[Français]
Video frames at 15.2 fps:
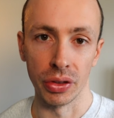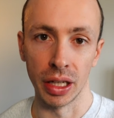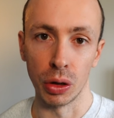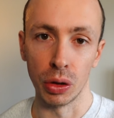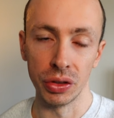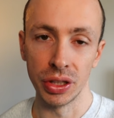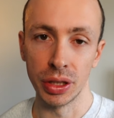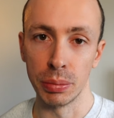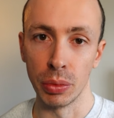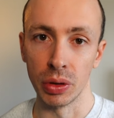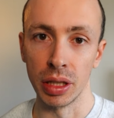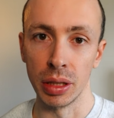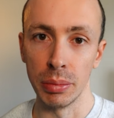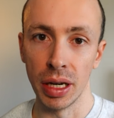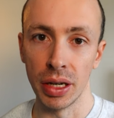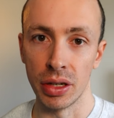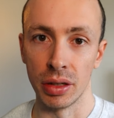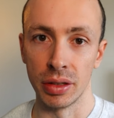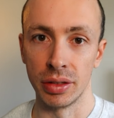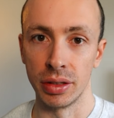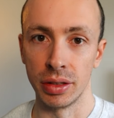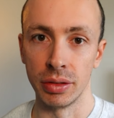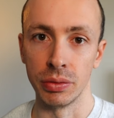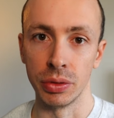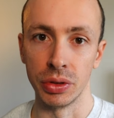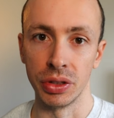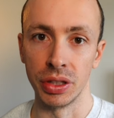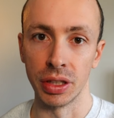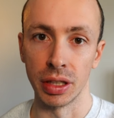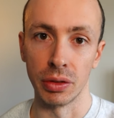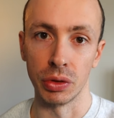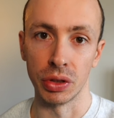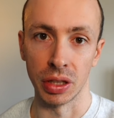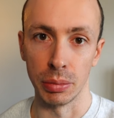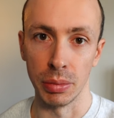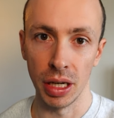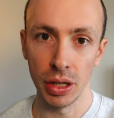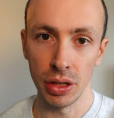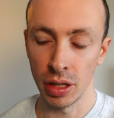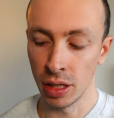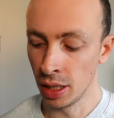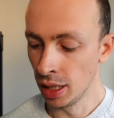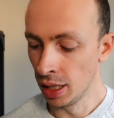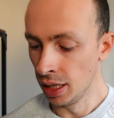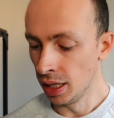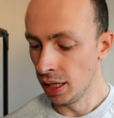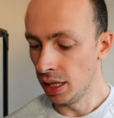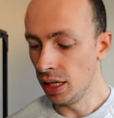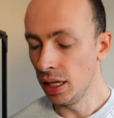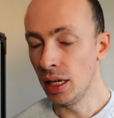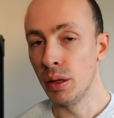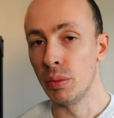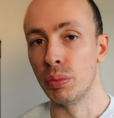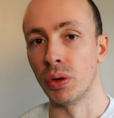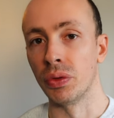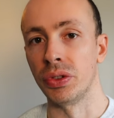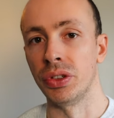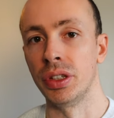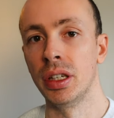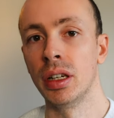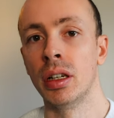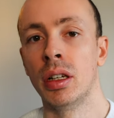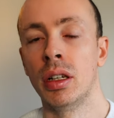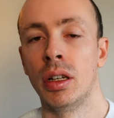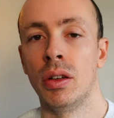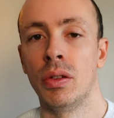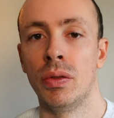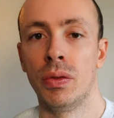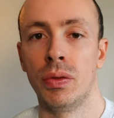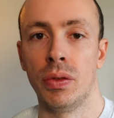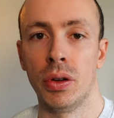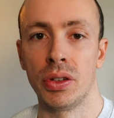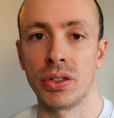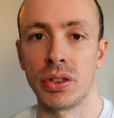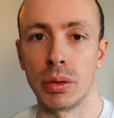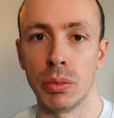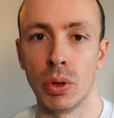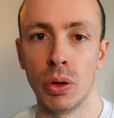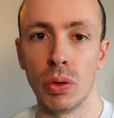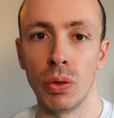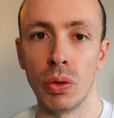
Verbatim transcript: d'agrandissement de l'image si vous tirez votre image. Et pour finir, forcément,